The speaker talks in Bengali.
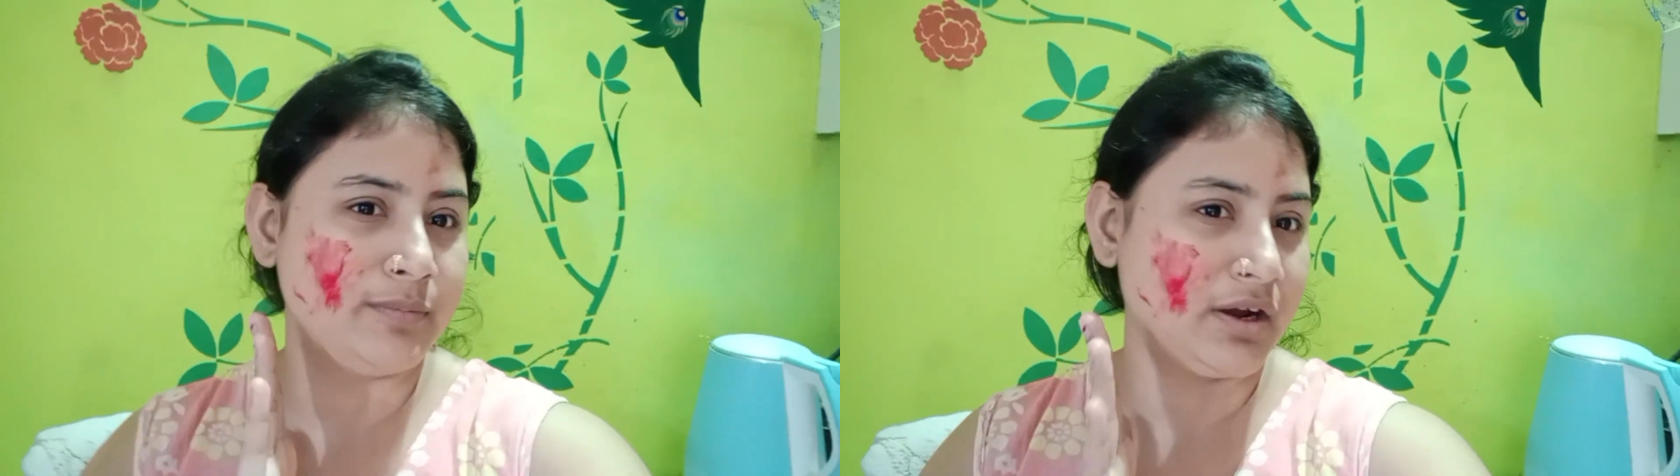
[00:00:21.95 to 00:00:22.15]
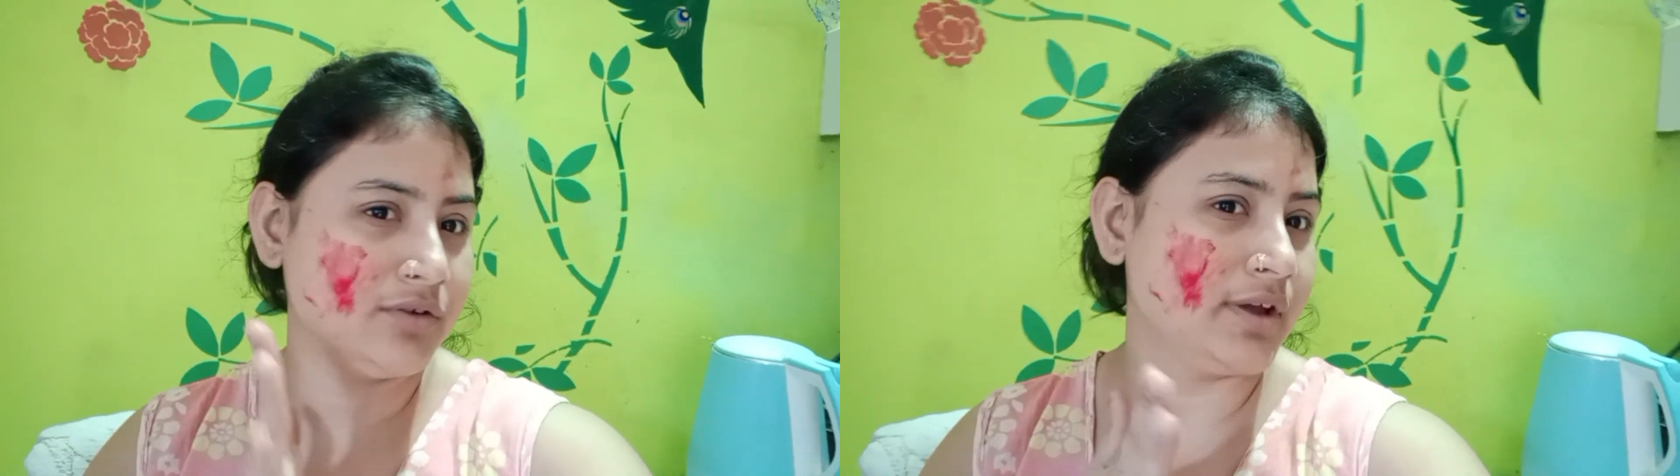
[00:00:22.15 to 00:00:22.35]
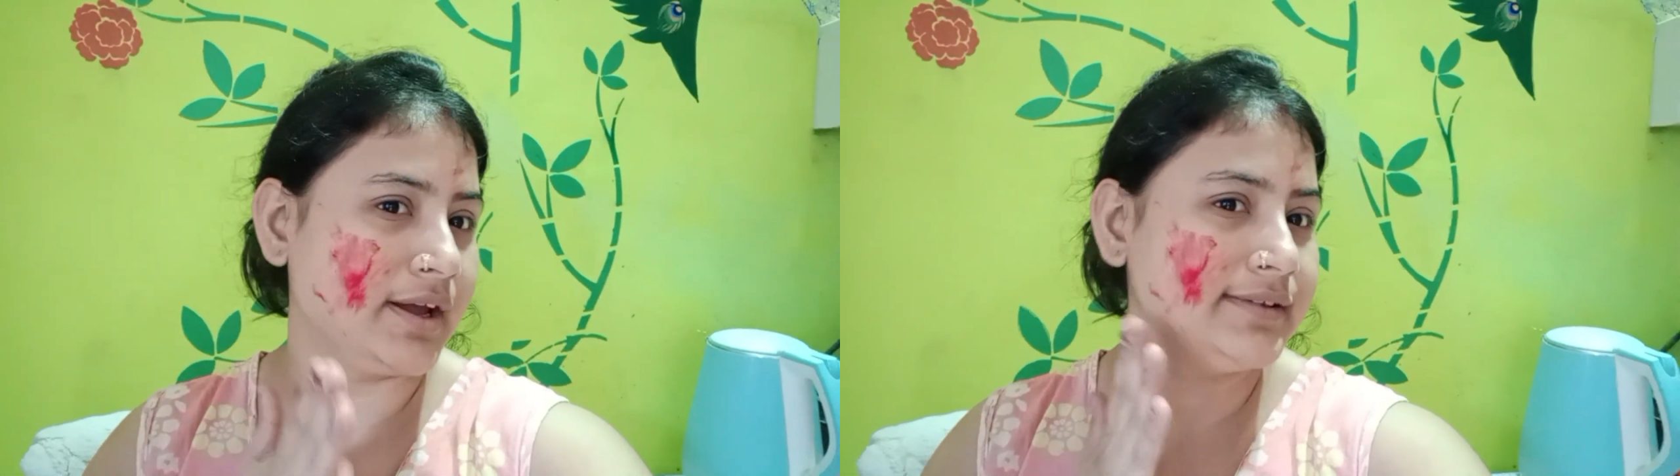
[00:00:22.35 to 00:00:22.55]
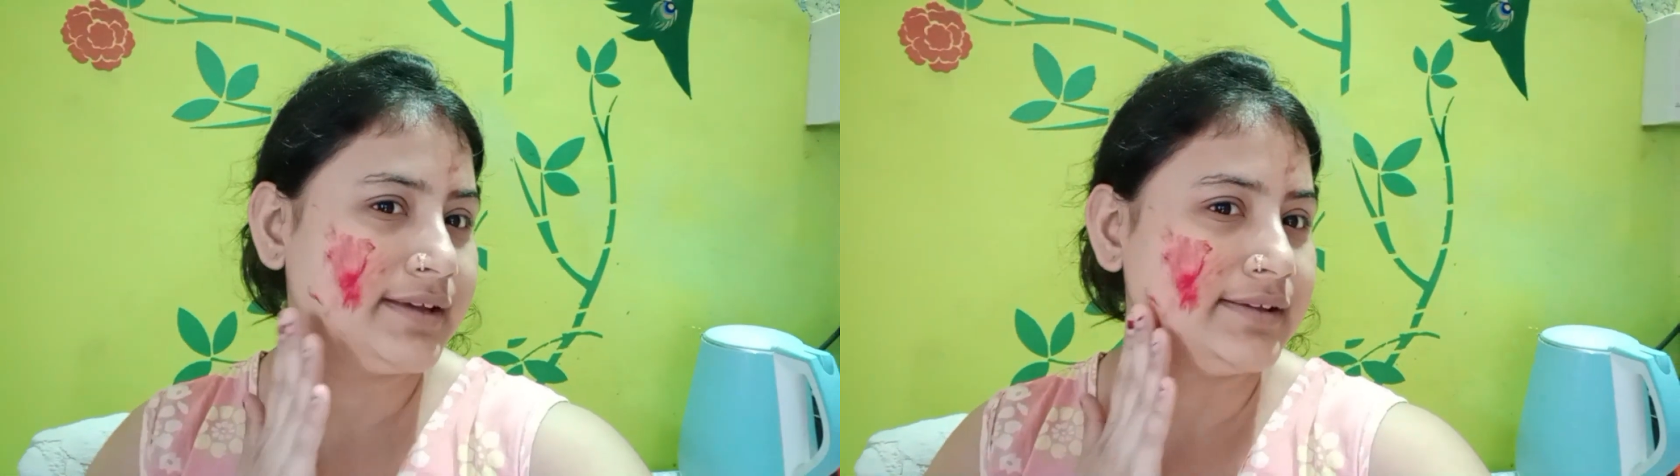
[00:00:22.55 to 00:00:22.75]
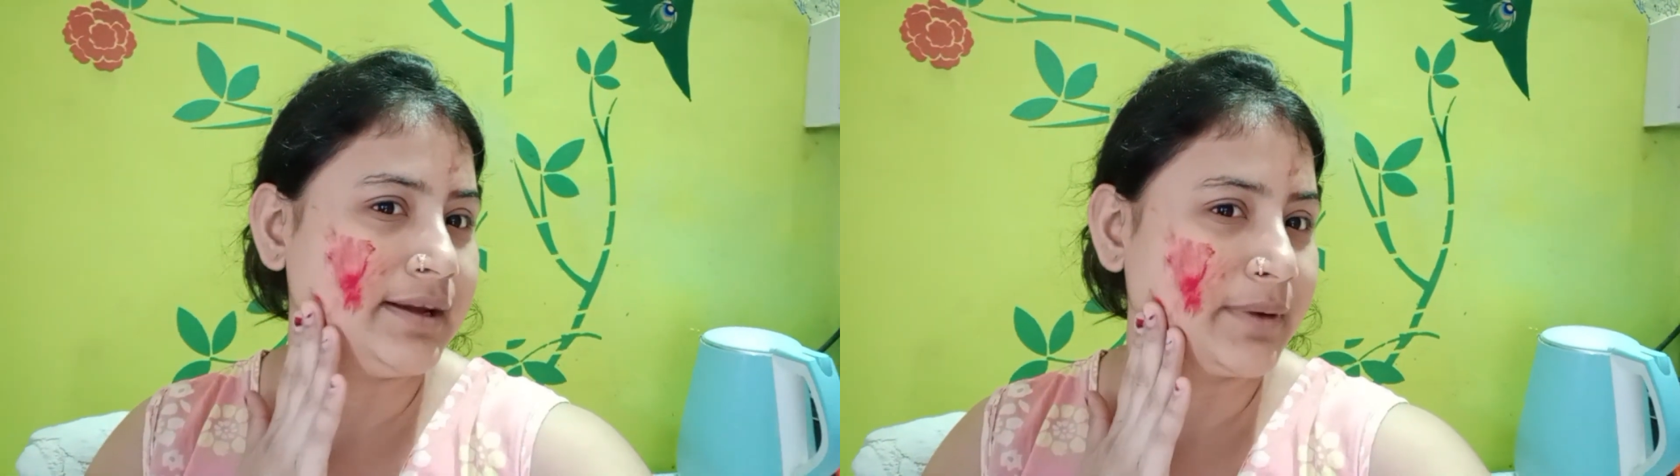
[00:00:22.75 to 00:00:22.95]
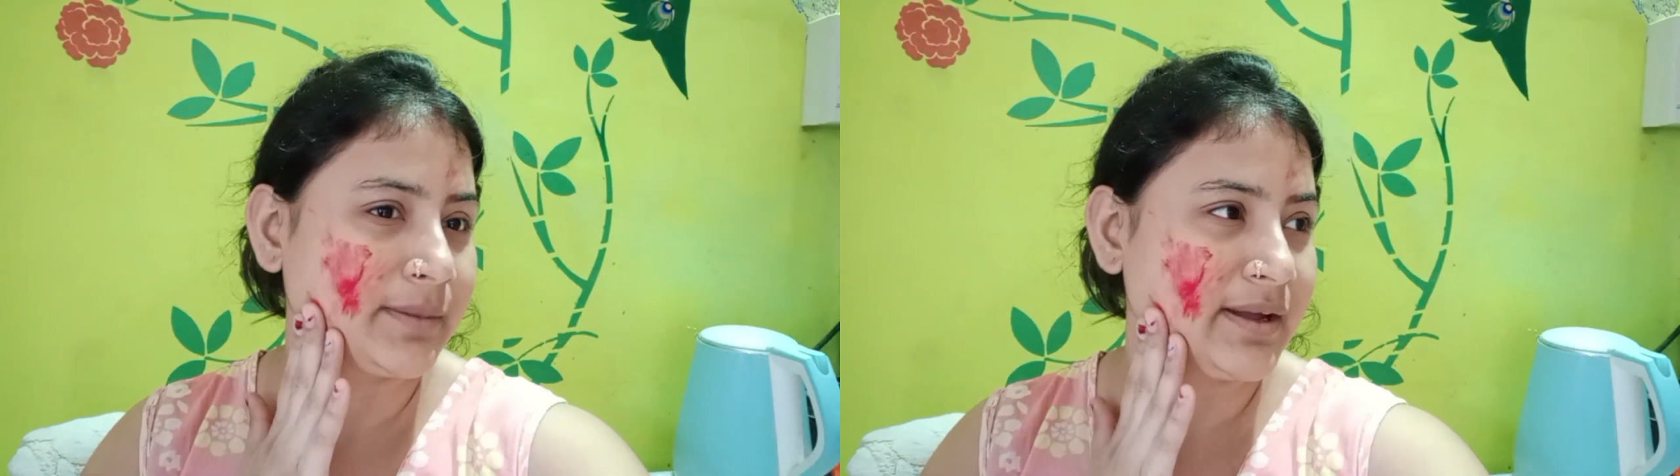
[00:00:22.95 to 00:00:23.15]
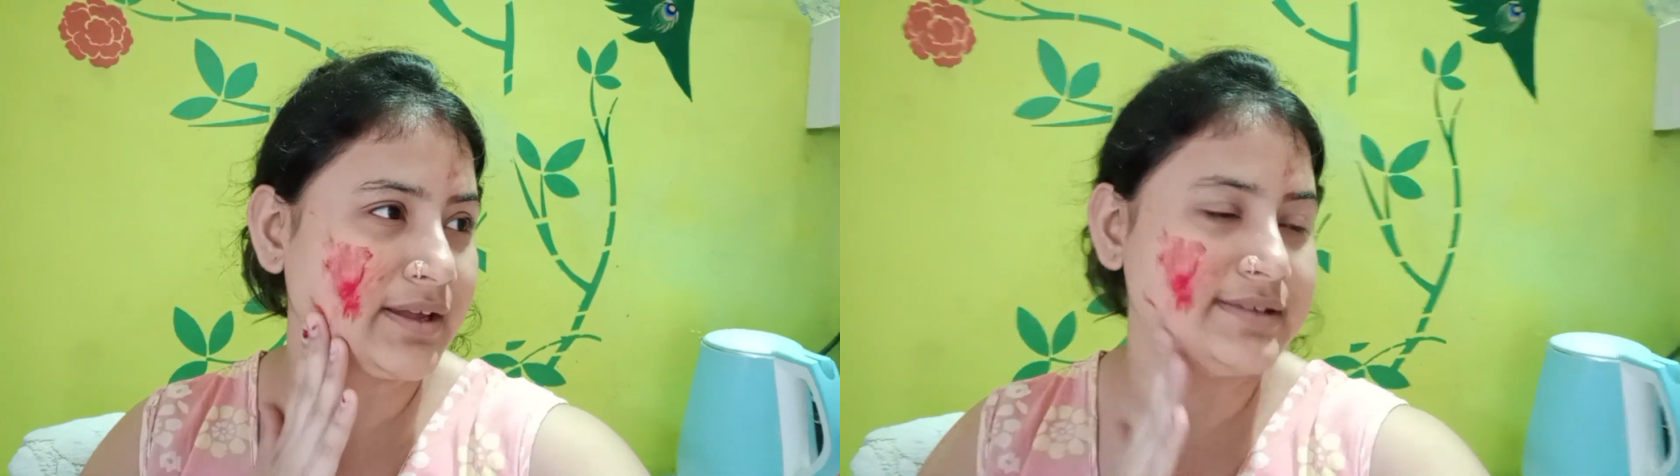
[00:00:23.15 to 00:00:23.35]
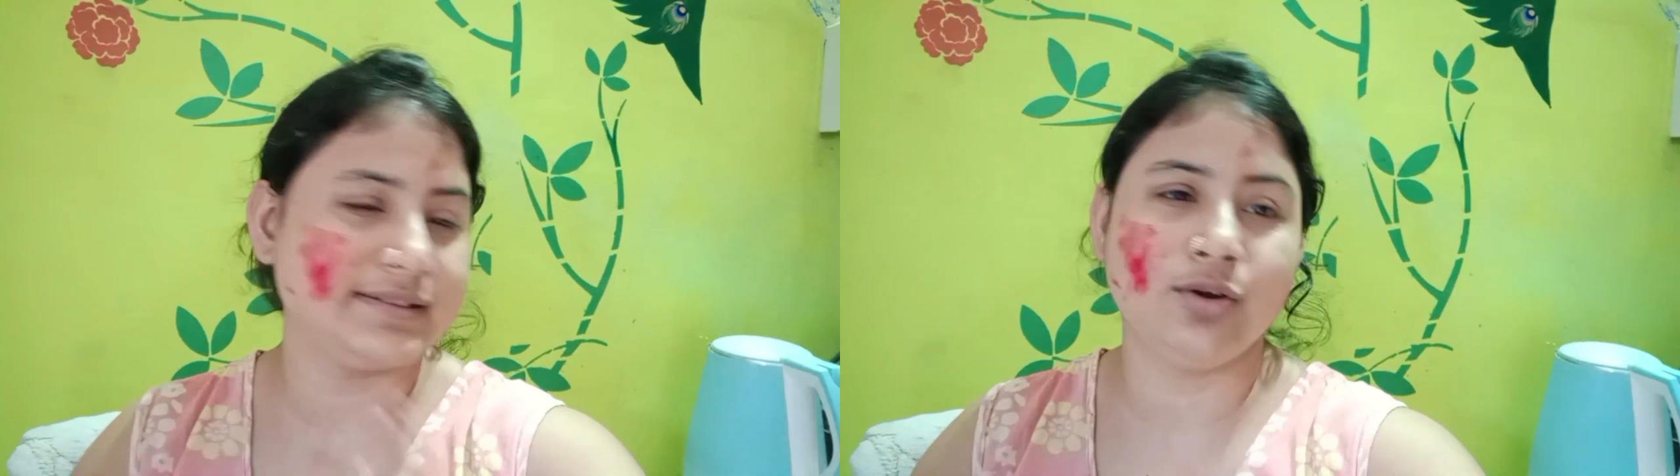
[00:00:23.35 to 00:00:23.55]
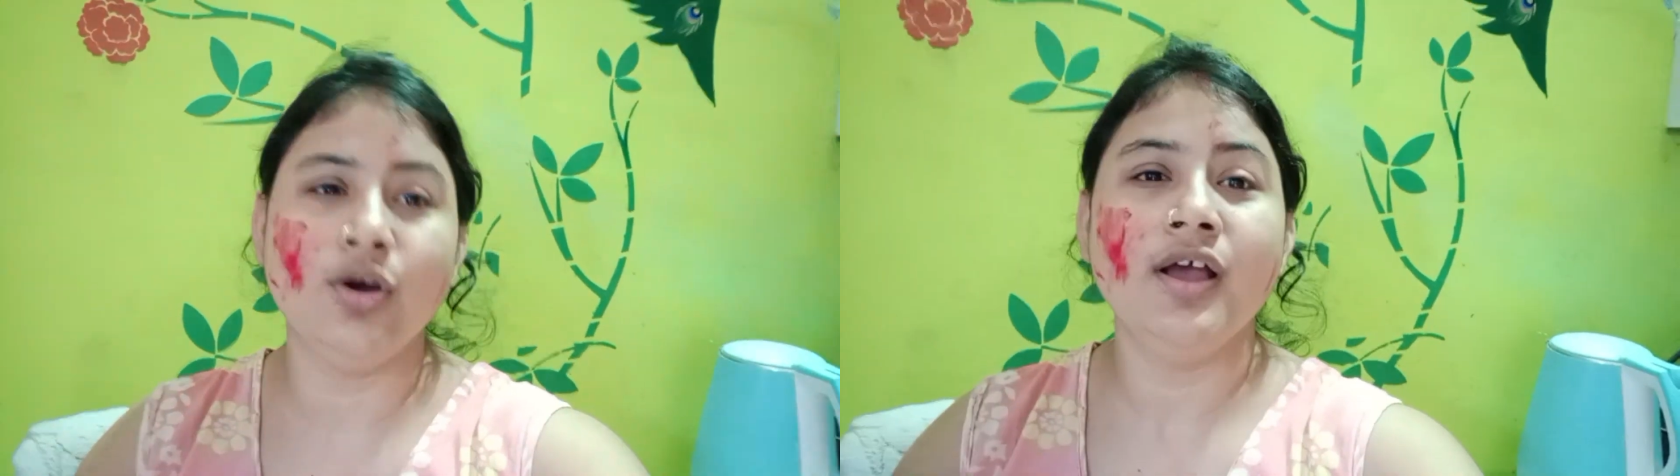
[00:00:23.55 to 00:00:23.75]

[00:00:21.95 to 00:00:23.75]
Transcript: মাখানো হয়ে গেছে এই যে আমাকে মাখিয়েছিল